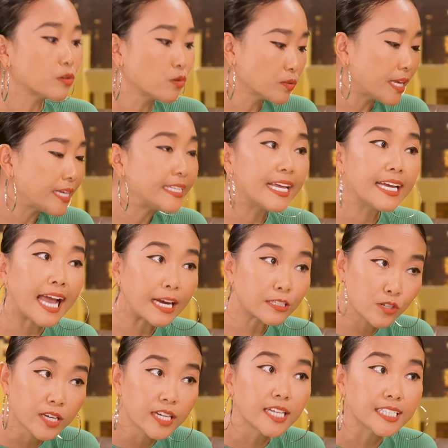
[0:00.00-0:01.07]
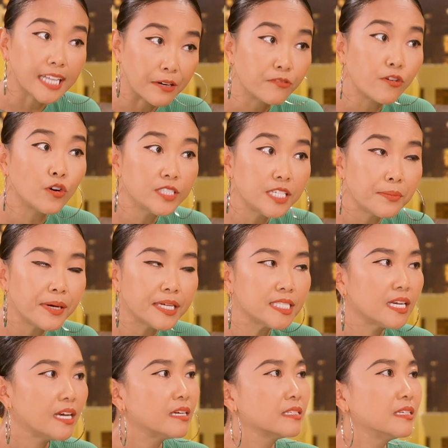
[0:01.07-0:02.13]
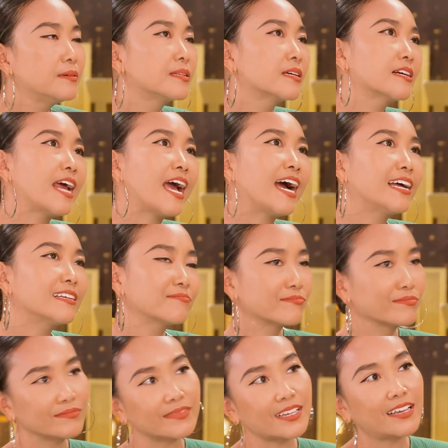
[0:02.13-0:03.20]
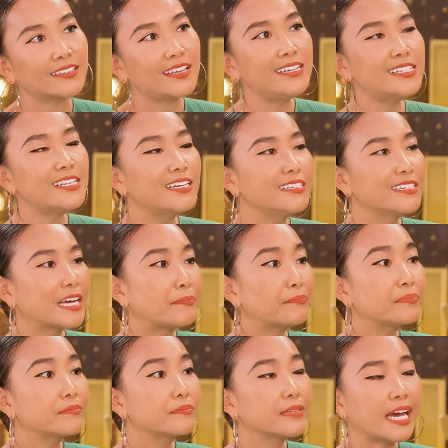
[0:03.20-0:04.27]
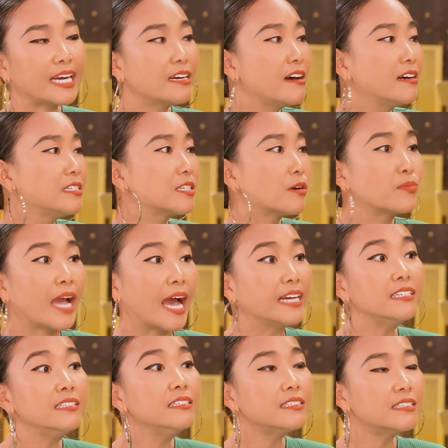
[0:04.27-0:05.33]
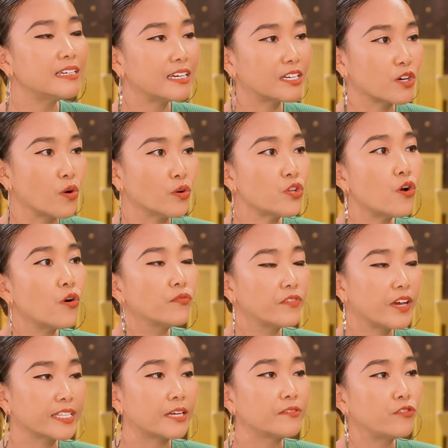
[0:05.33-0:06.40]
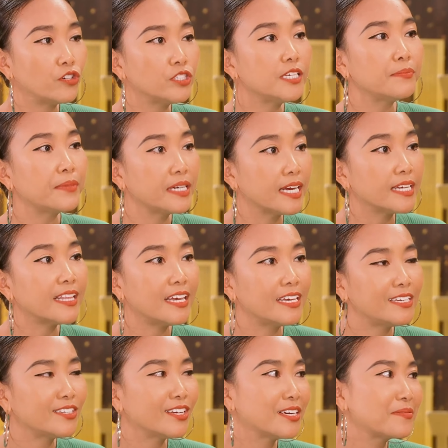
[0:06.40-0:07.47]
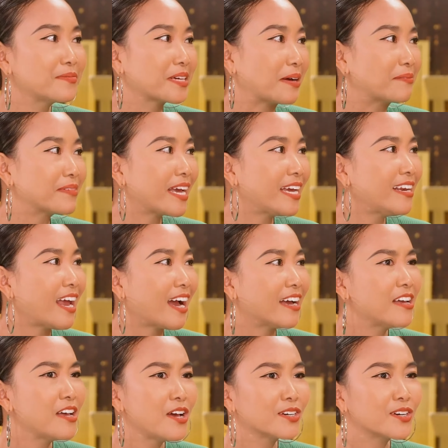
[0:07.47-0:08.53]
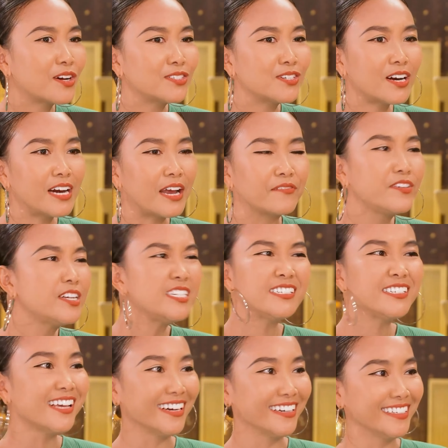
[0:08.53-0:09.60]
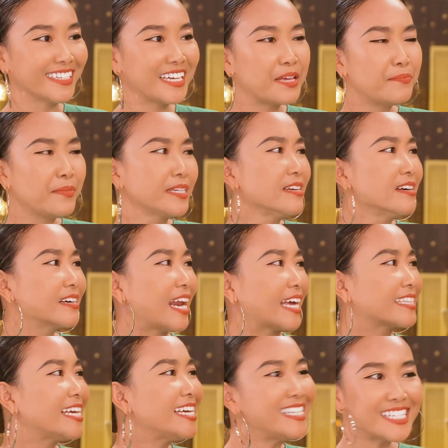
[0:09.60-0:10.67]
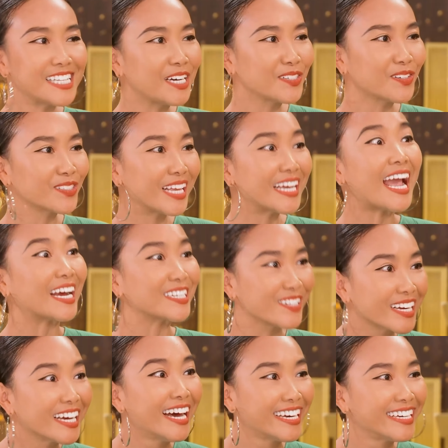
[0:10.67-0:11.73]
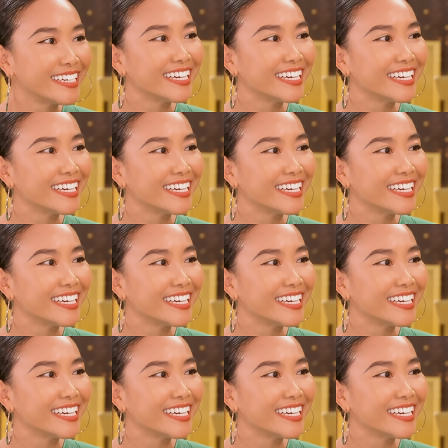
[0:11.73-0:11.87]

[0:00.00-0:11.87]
là cuộc thi tiếng hát truyền hình thành phố Hồ Chí vâng. Minh. Nhưng thật ra thí sinh khắp các nơi trong cả nước hay là đổ dồn về thành phố Hồ Chí Minh để thi cho nên mình cảm thấy là nó rất là vinh dự khi yeah. Dạ. mình được là thí sinh của tiếng hát truyền hình